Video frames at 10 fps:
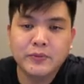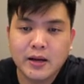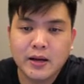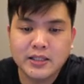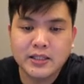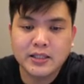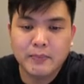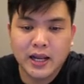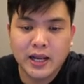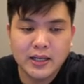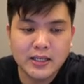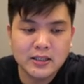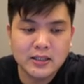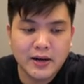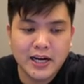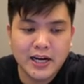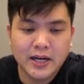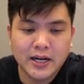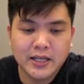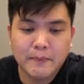cek berdasarkan playlist. Playlist
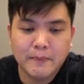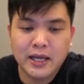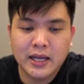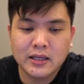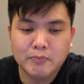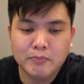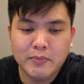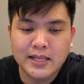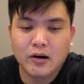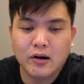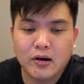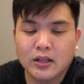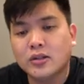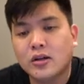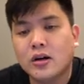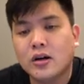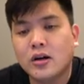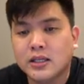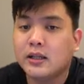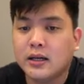mana sih yang paling banyak orang tonton
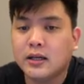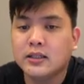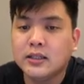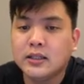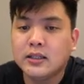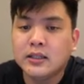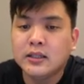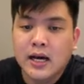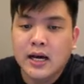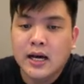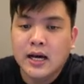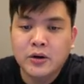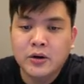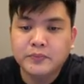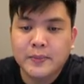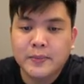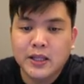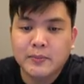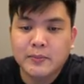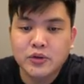misalnya. Atau
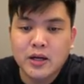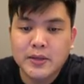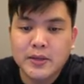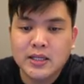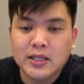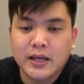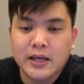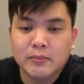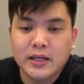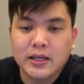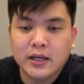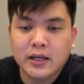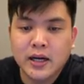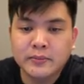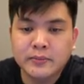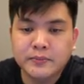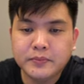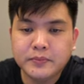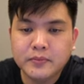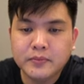teman-teman juga bisa lihat berdasarkan
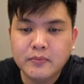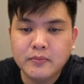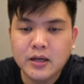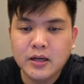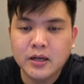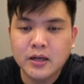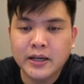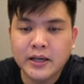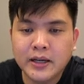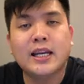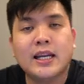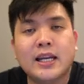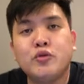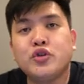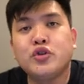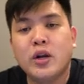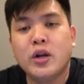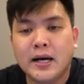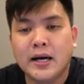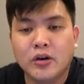uh, iklan yang muncul
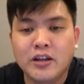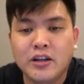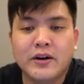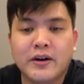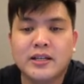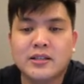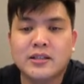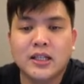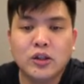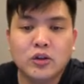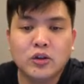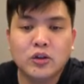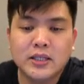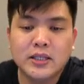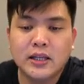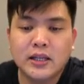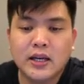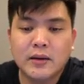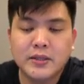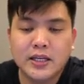apa atau device tertentu
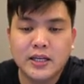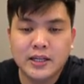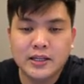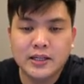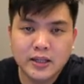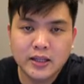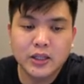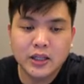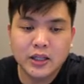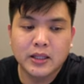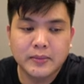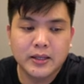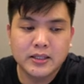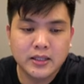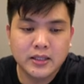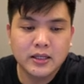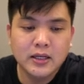misalnya bisa jadi insight buat teman-teman sih.